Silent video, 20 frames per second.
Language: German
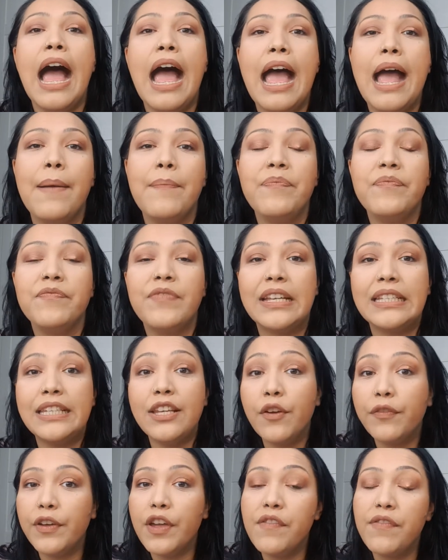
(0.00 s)
Ähm, was
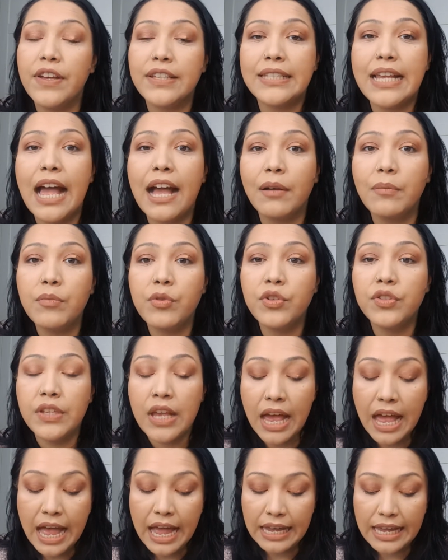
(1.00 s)
ich auf jeden Fall sagen muss,
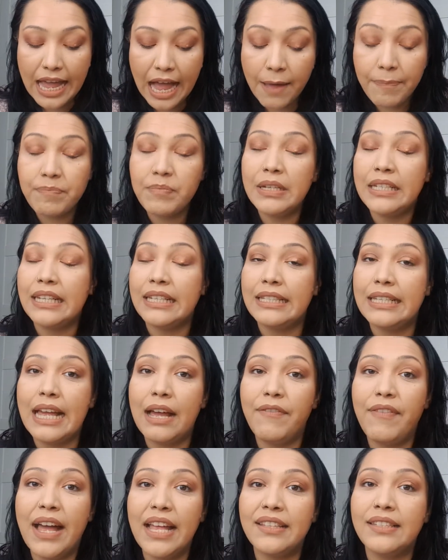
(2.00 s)
ihr habt mich das
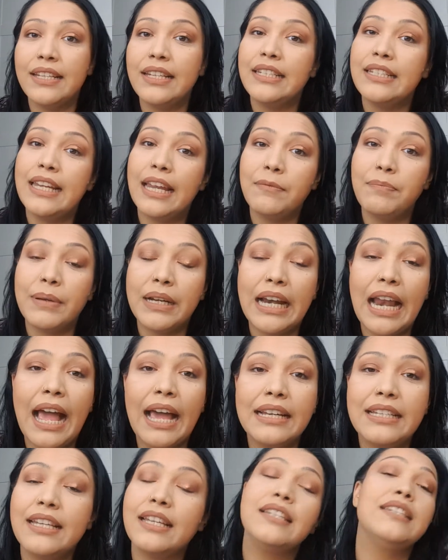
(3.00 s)
Jahr wahnsinnig nett
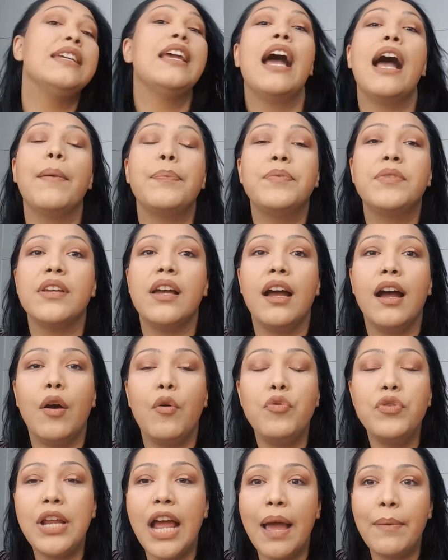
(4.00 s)
begleitet. Ihr habt äh,
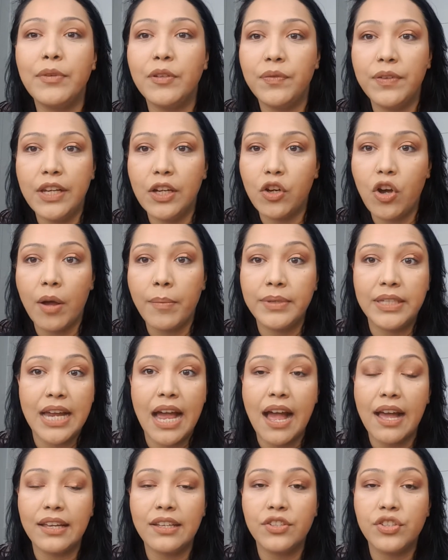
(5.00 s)
unheimlich viele
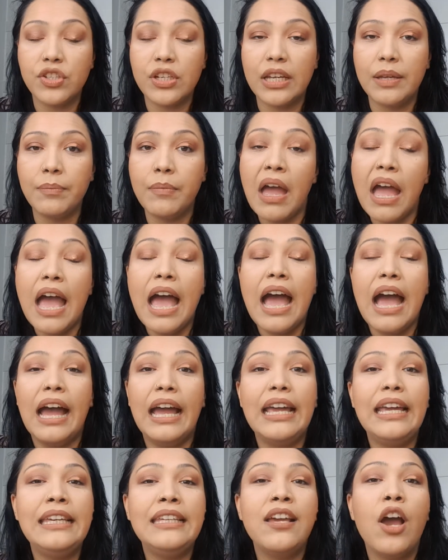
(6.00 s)
Kommentare geschrieben.
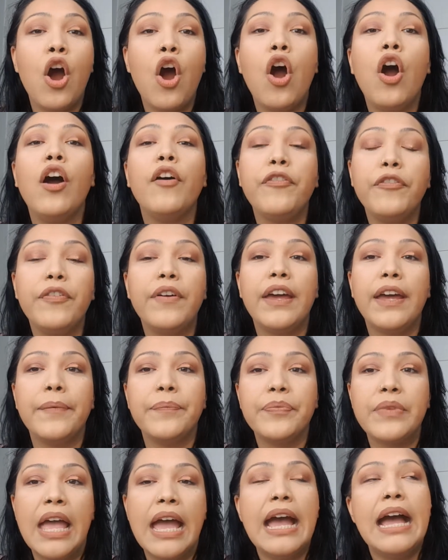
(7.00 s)
Ich
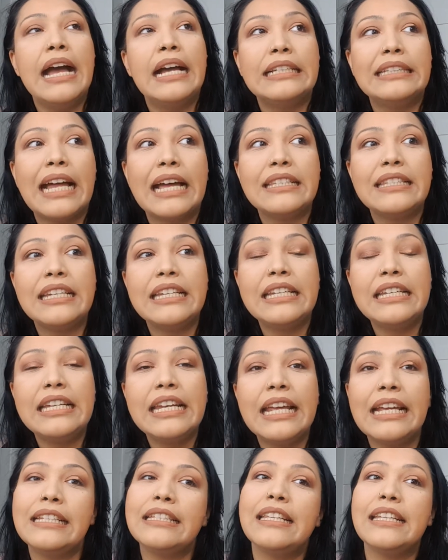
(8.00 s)
hoffe, dass ich
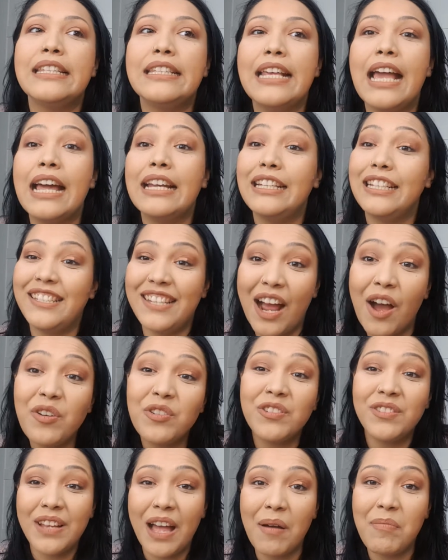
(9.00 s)
nächstes Jahr die
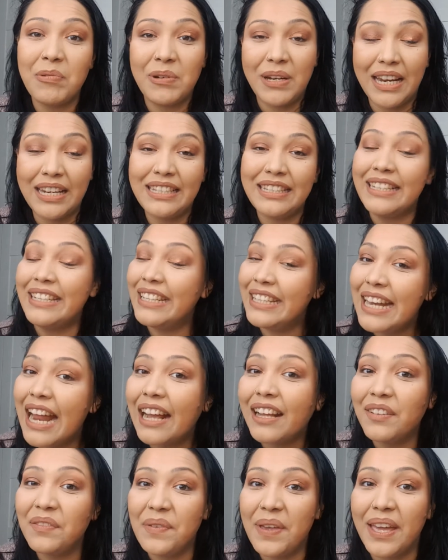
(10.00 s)
1000 Abonnenten
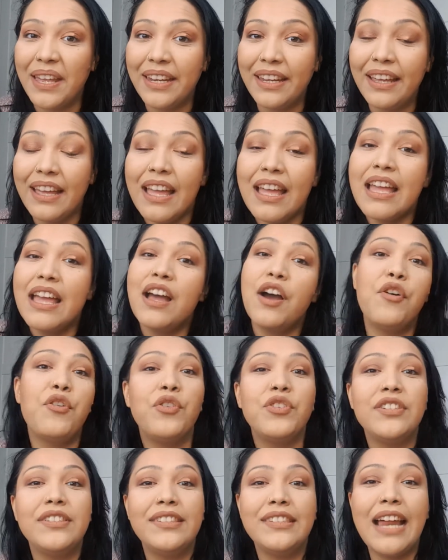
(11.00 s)
knacken werde.
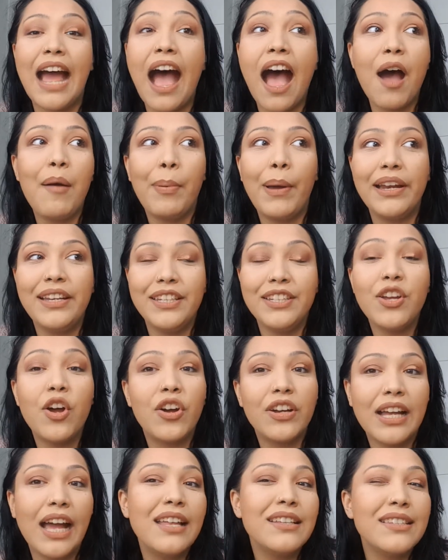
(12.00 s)
Und da arbeite ich
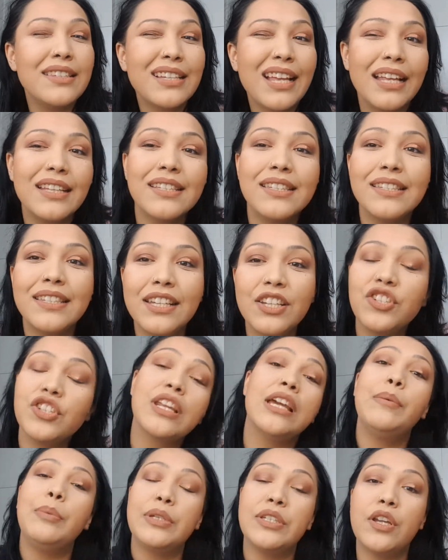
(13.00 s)
auch ganz, ganz
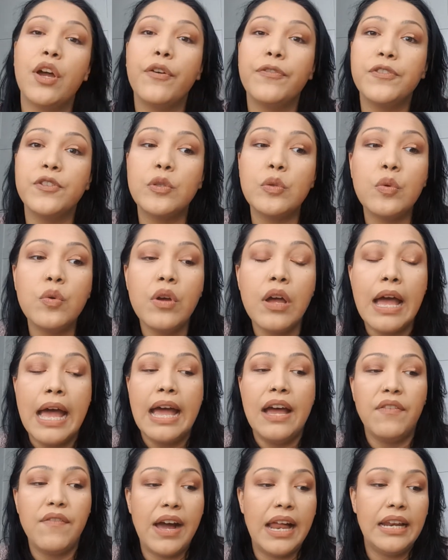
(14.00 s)
zielstrebig drauf zu,
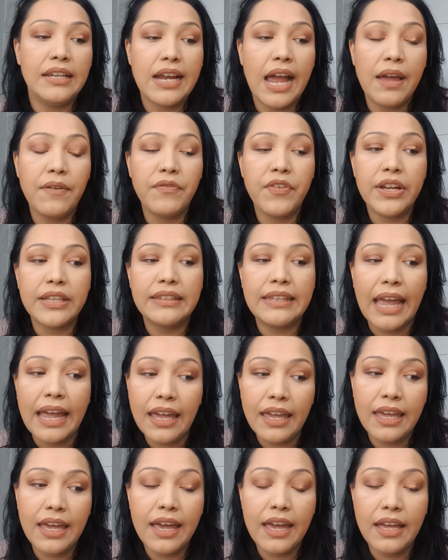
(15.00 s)
weil ich einfach
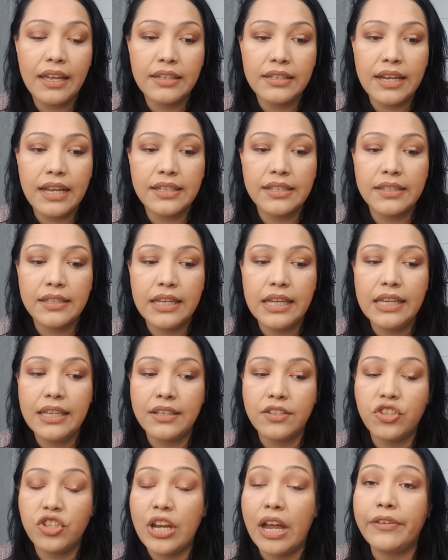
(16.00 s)
denke, dass ich
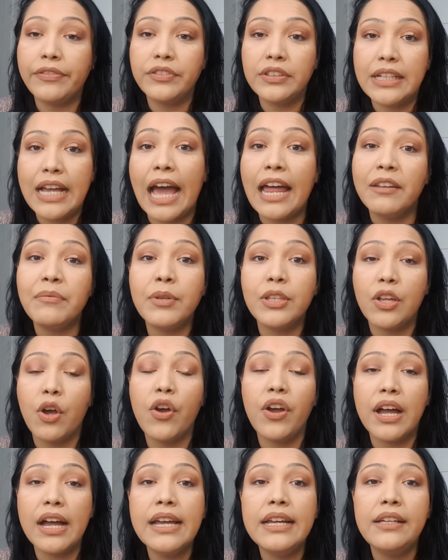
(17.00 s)
es schaffen kann mit
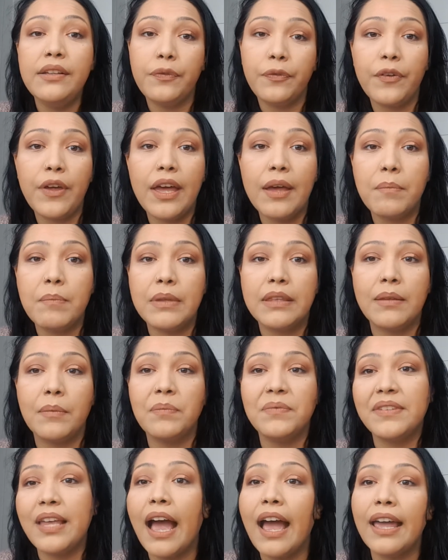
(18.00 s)
eurer Hilfe, mit
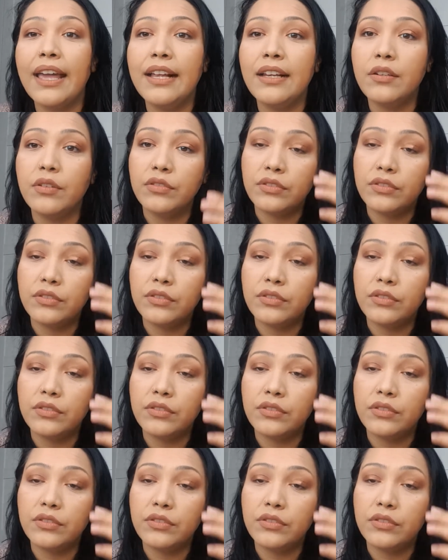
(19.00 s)
dem Teilen